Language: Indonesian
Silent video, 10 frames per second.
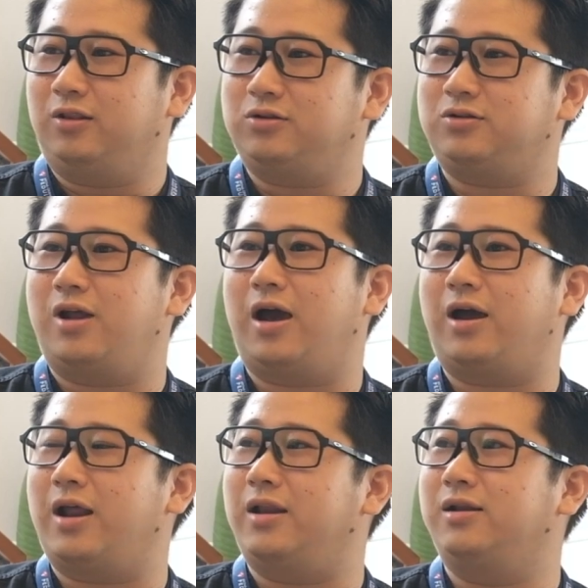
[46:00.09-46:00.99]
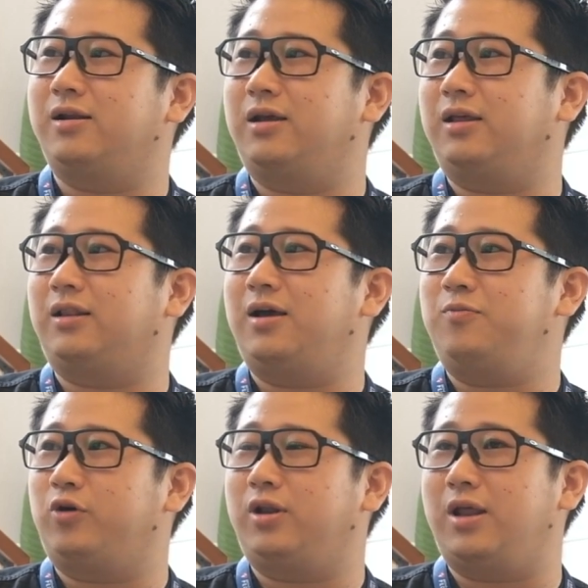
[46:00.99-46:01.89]
itu sudah akan hadir di
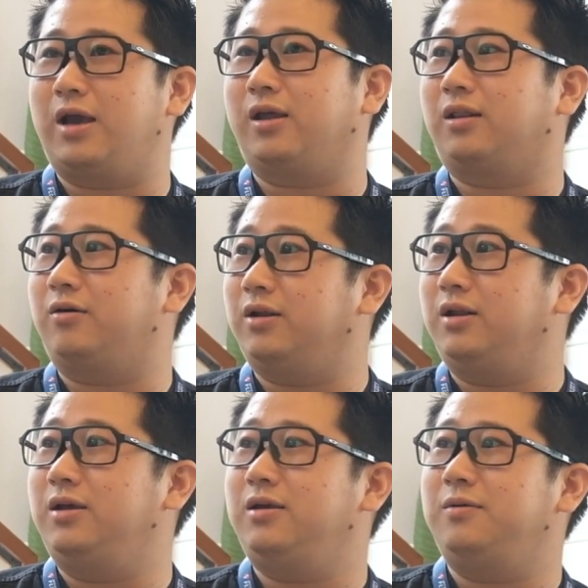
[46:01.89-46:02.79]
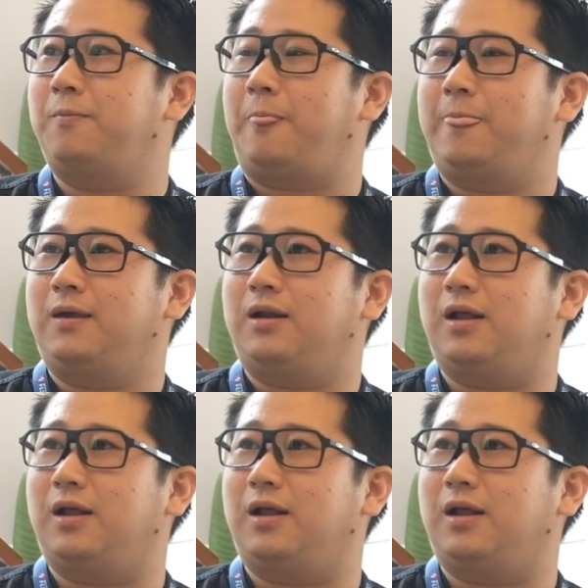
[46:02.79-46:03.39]
kita mungkin di akhir tahun ini. Hmm.